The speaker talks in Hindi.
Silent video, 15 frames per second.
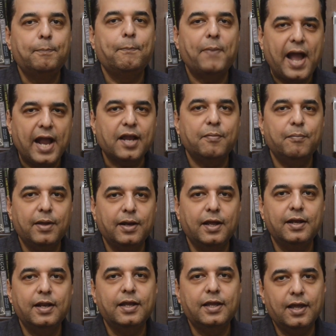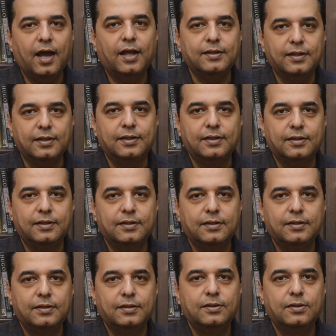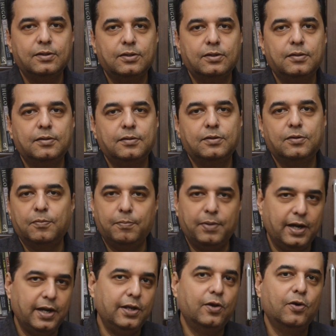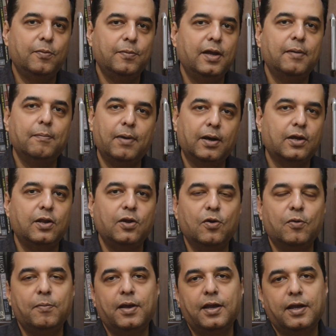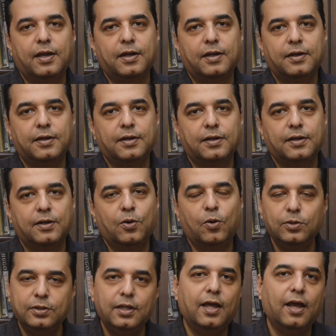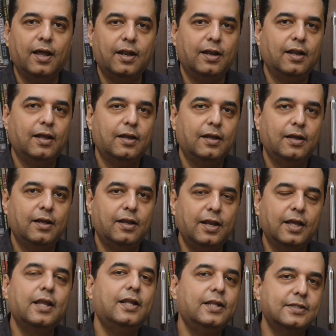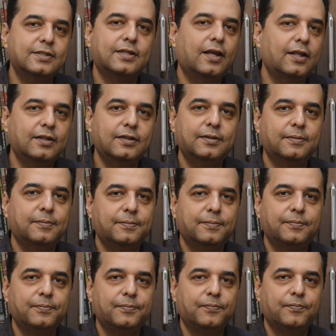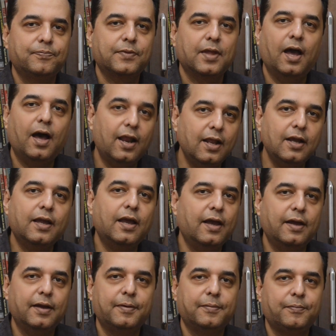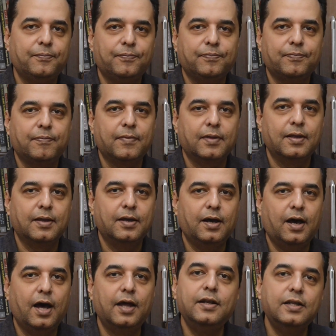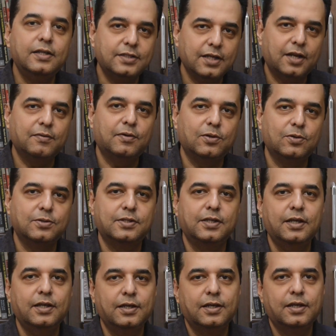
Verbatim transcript: पैक में रहने की आदत तो भेड़ियों में बकरियों में होती है लेकिन इंसान अलग है अन्य जानवरों से